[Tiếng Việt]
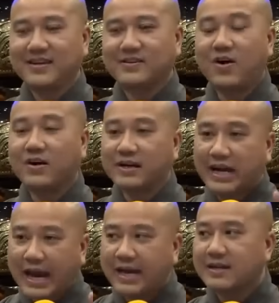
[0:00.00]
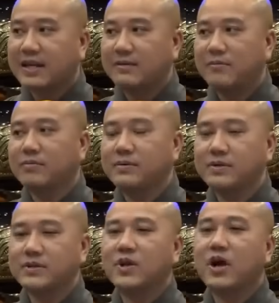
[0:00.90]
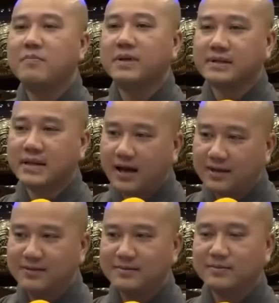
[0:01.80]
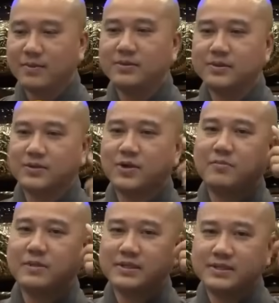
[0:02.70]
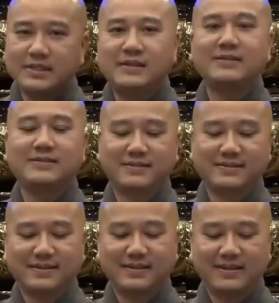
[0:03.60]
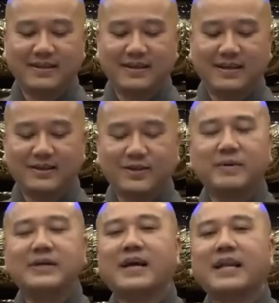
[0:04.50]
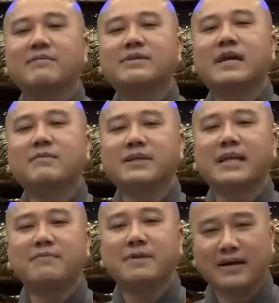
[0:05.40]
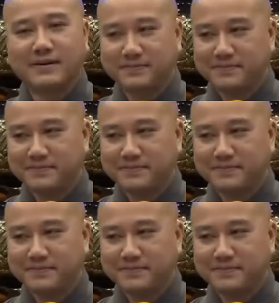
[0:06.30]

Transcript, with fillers: Còn khác là một người cho mình thân, một người cho mình trí. Rồi bây giờ làm sao mình đáp đền?